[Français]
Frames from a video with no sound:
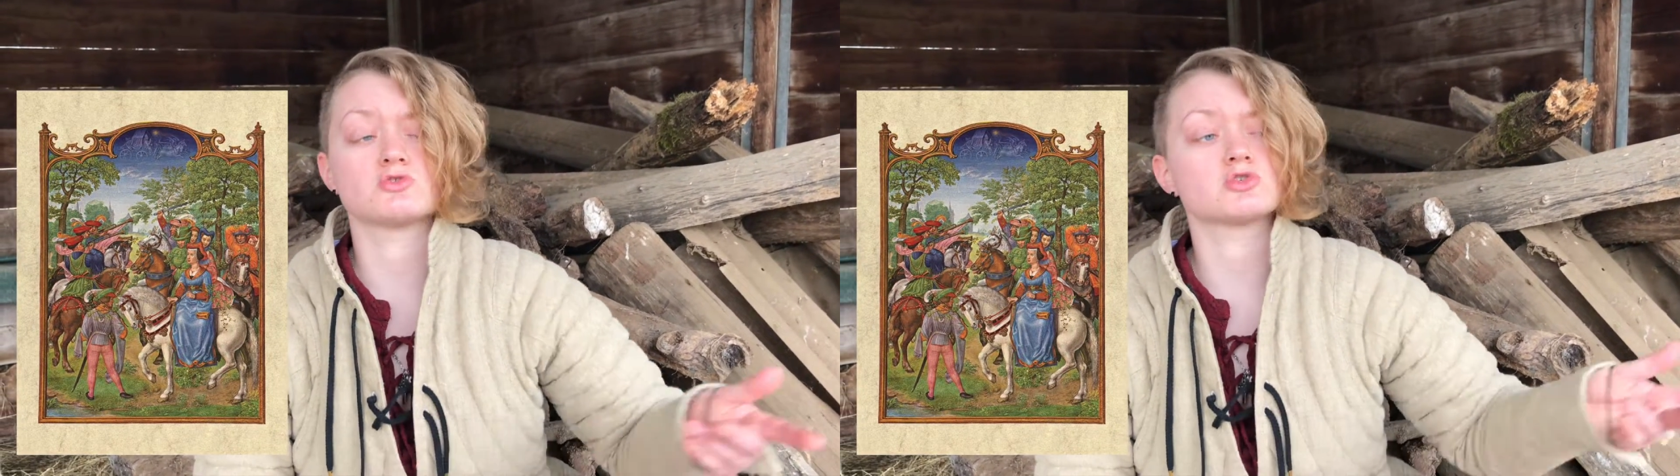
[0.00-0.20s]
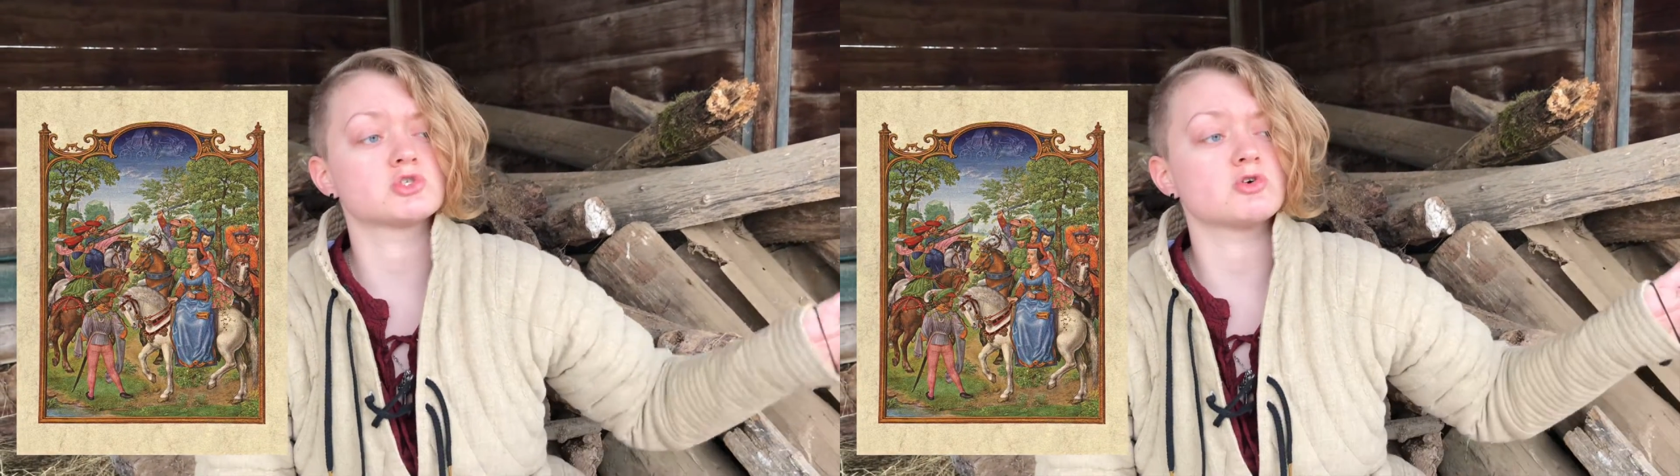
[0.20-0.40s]

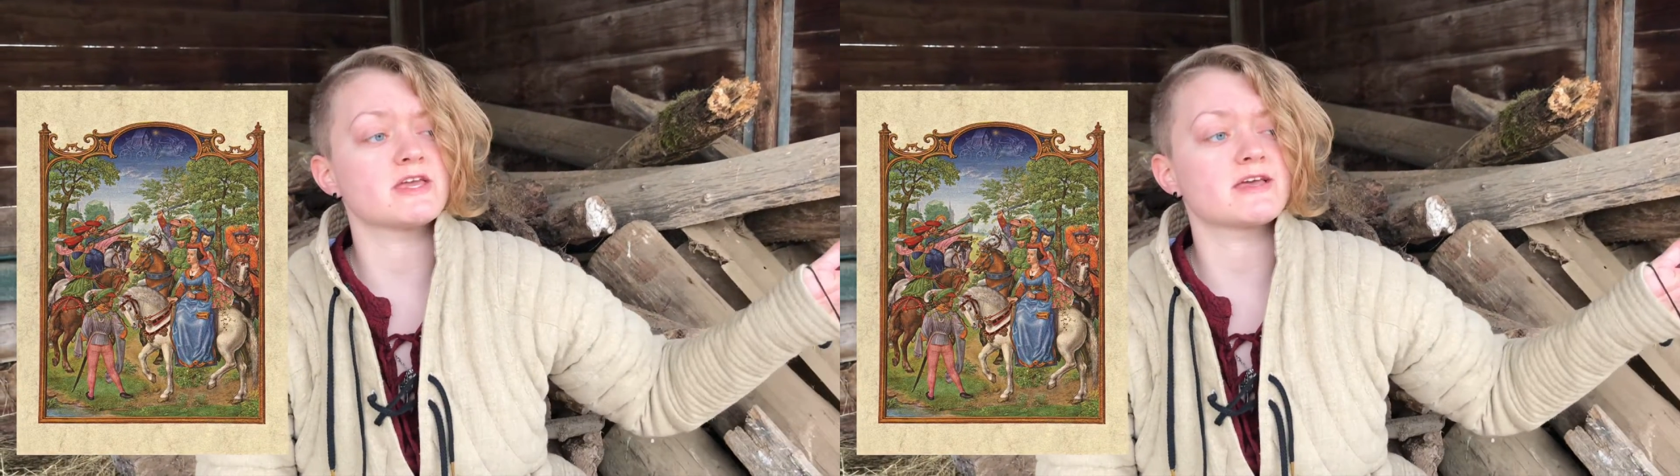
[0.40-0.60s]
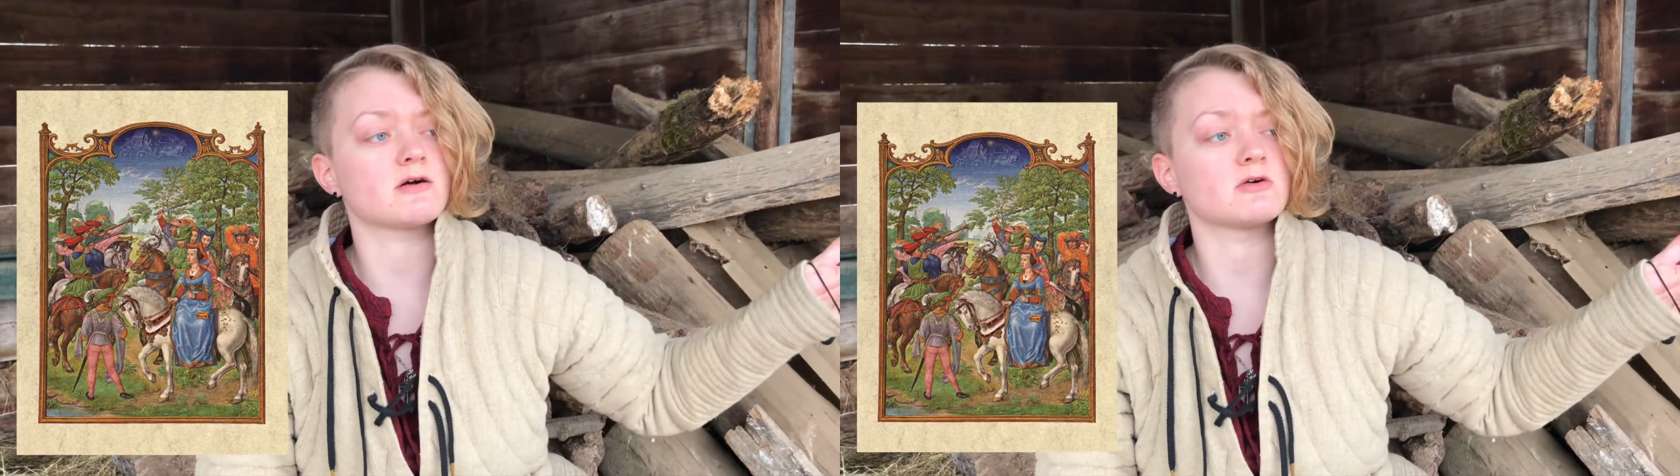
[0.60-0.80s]
de
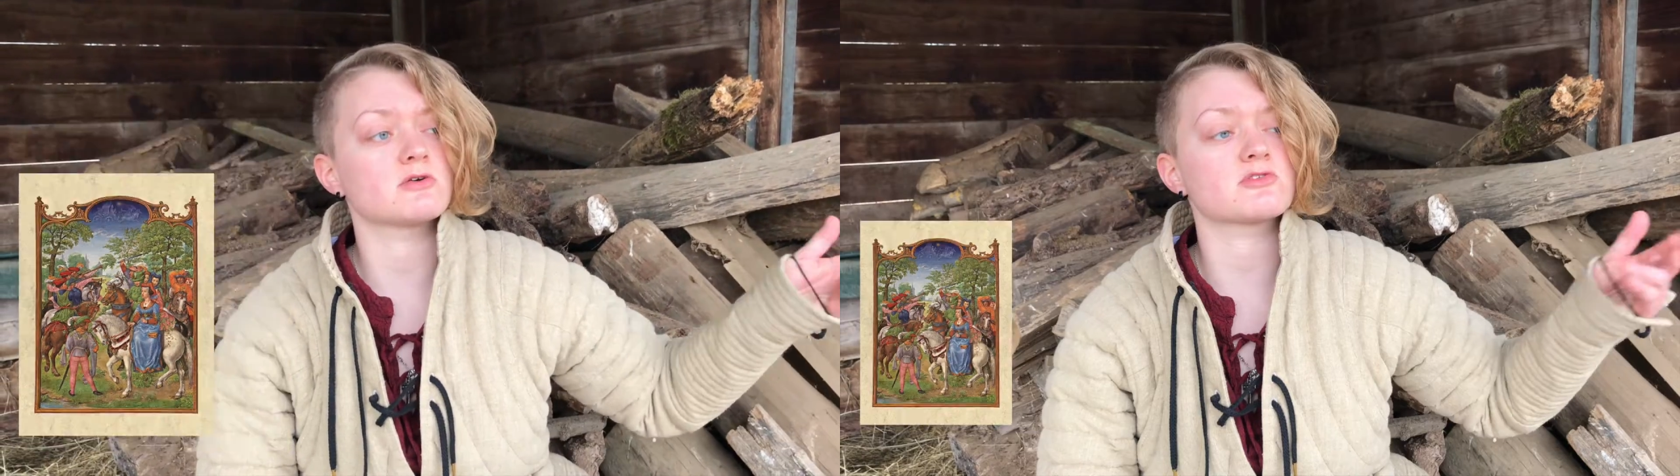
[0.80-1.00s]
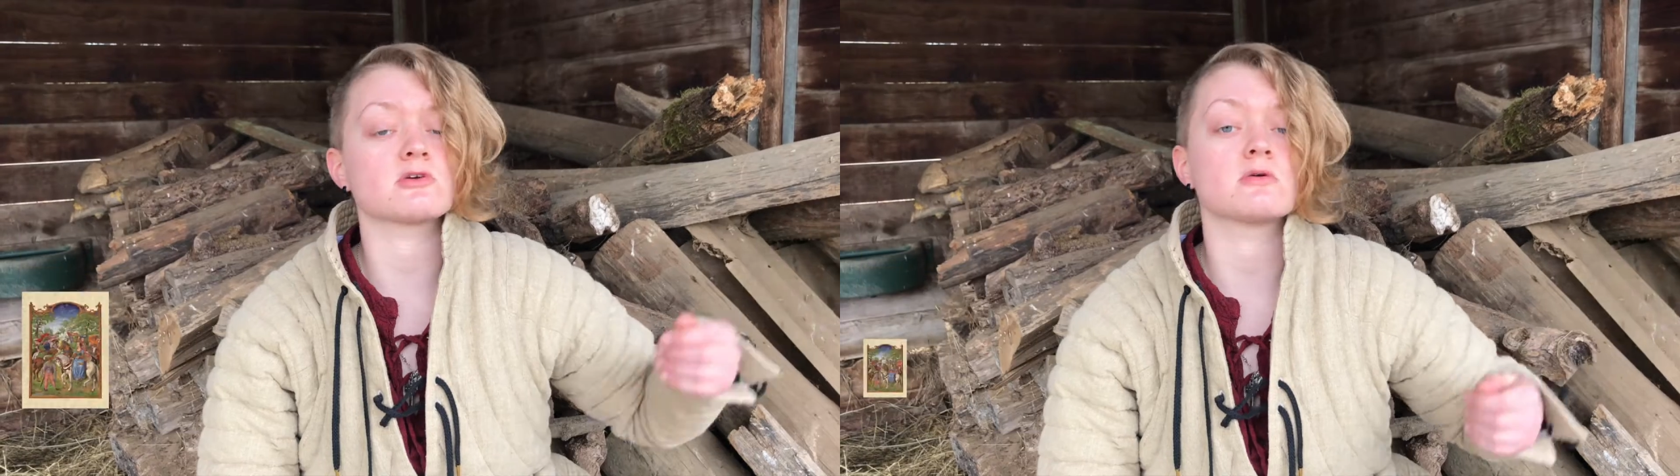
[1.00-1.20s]
jolies
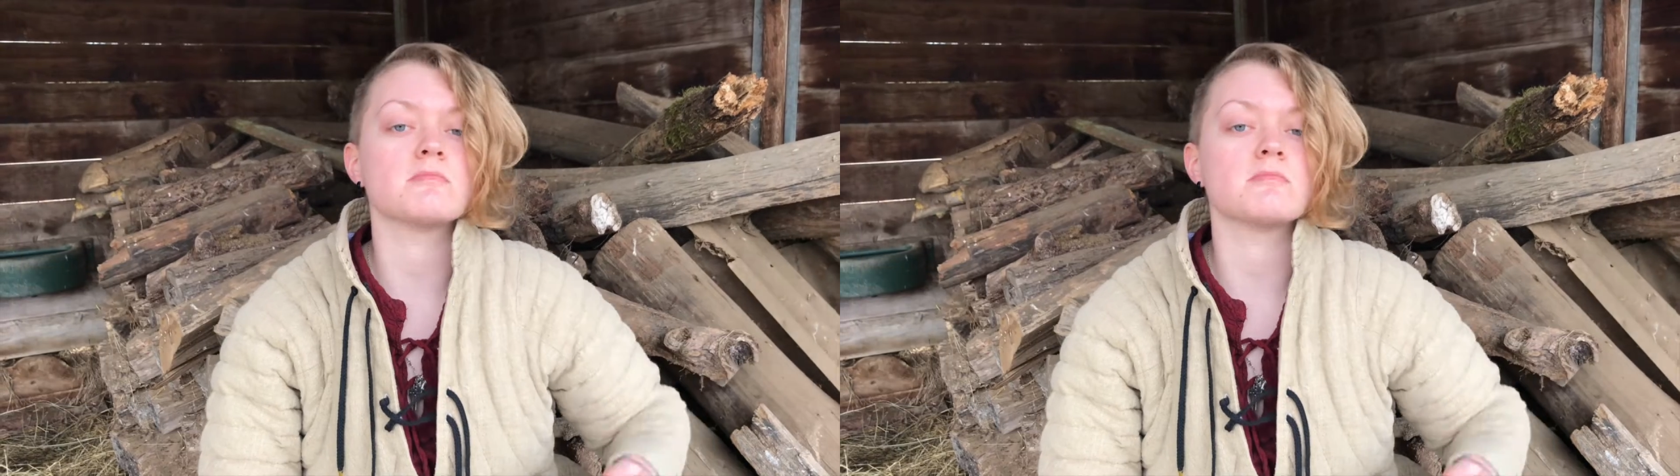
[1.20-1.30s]
carrosses,